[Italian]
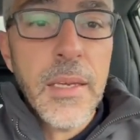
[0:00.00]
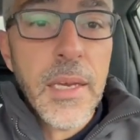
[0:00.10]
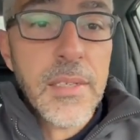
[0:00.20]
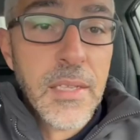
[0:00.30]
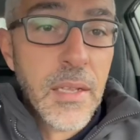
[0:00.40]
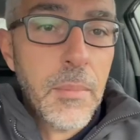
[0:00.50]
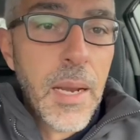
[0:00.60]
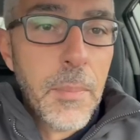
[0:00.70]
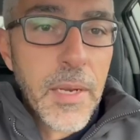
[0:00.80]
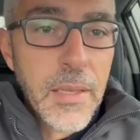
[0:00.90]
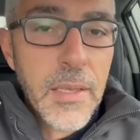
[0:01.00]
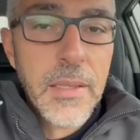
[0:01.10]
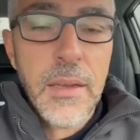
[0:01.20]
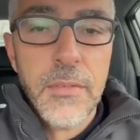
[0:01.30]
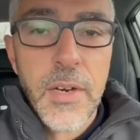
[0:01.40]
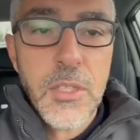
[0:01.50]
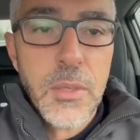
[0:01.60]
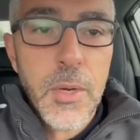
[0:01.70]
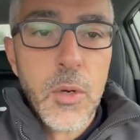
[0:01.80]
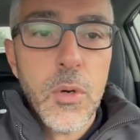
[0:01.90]
ieri è stata una bella partita,
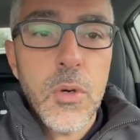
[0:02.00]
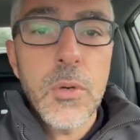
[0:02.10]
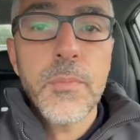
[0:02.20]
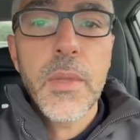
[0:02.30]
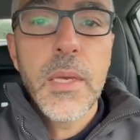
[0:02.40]
Francia-Marocco,